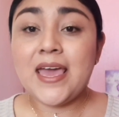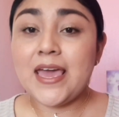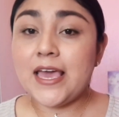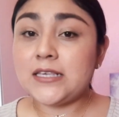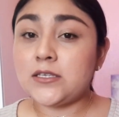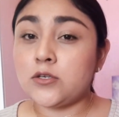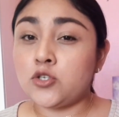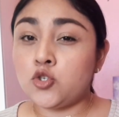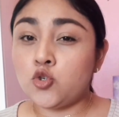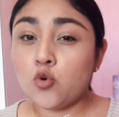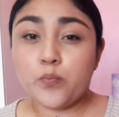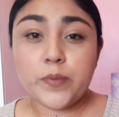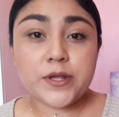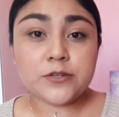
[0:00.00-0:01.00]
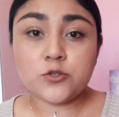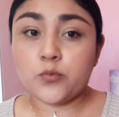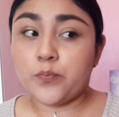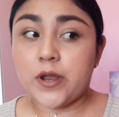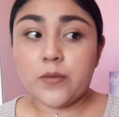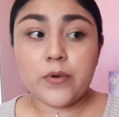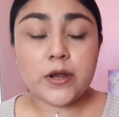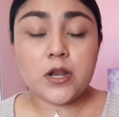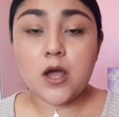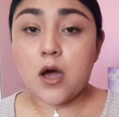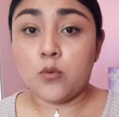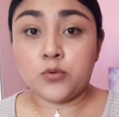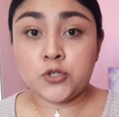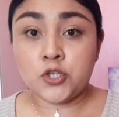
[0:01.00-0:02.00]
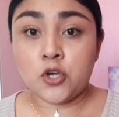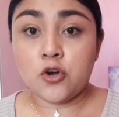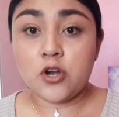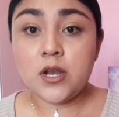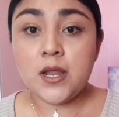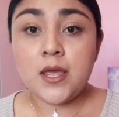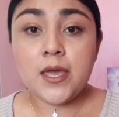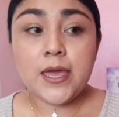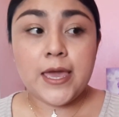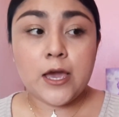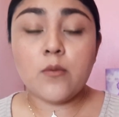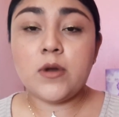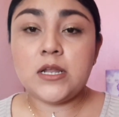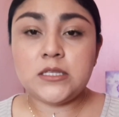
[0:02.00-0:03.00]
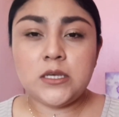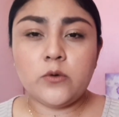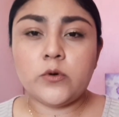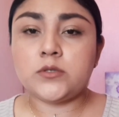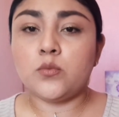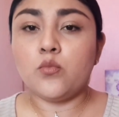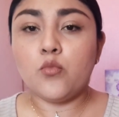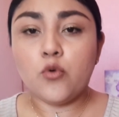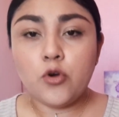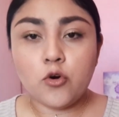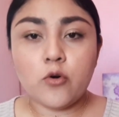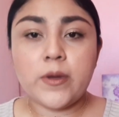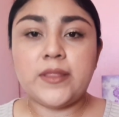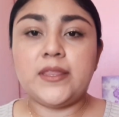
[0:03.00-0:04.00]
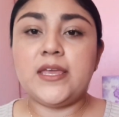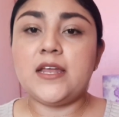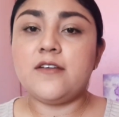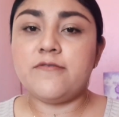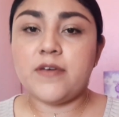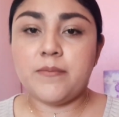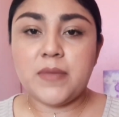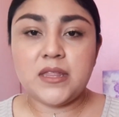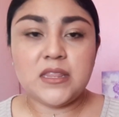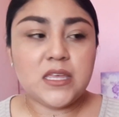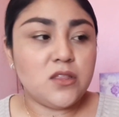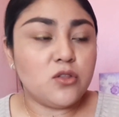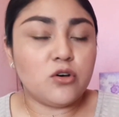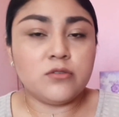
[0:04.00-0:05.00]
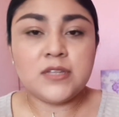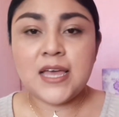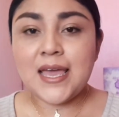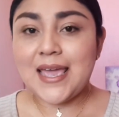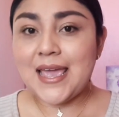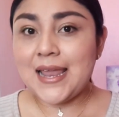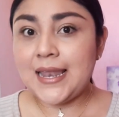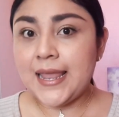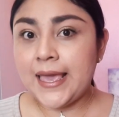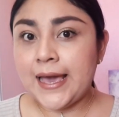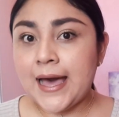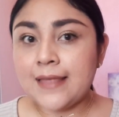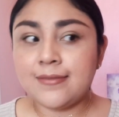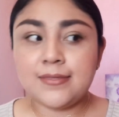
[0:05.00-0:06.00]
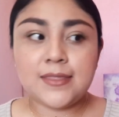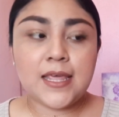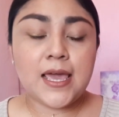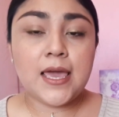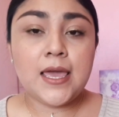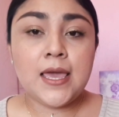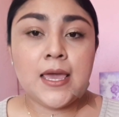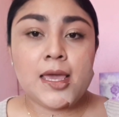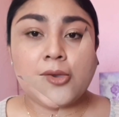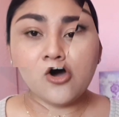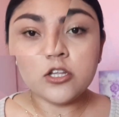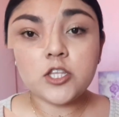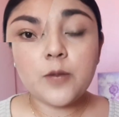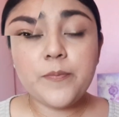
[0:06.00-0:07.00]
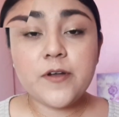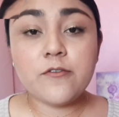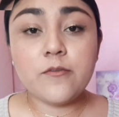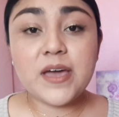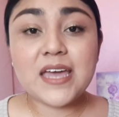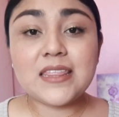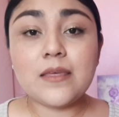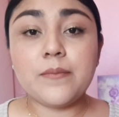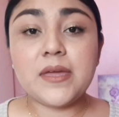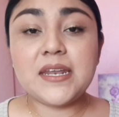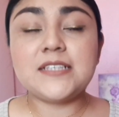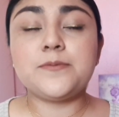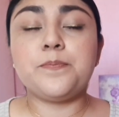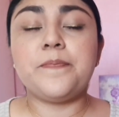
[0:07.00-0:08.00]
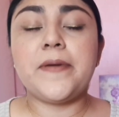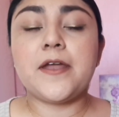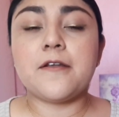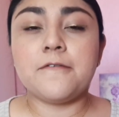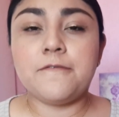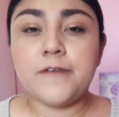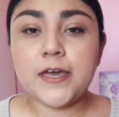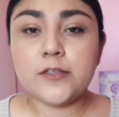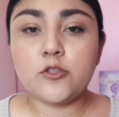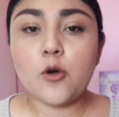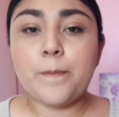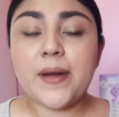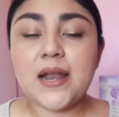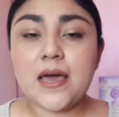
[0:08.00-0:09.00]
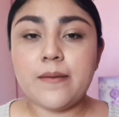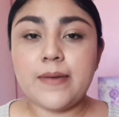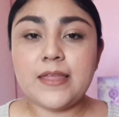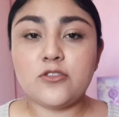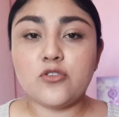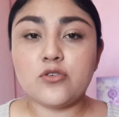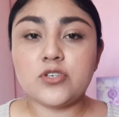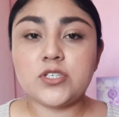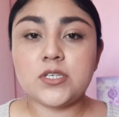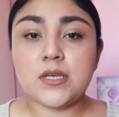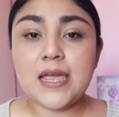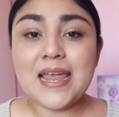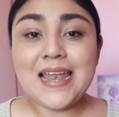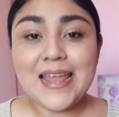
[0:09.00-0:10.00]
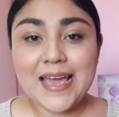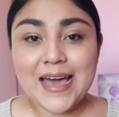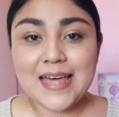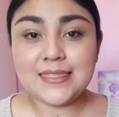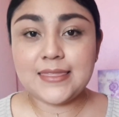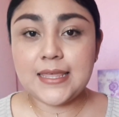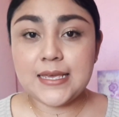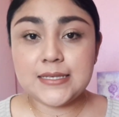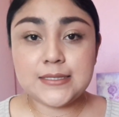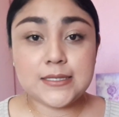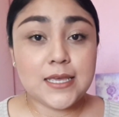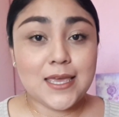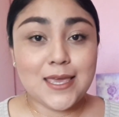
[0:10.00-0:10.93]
es súper, súper buena opción. Eh, como les digo, es muy juvenil, femenino, elegante. y pues, perfume que también es perfecto para eventos elegantes,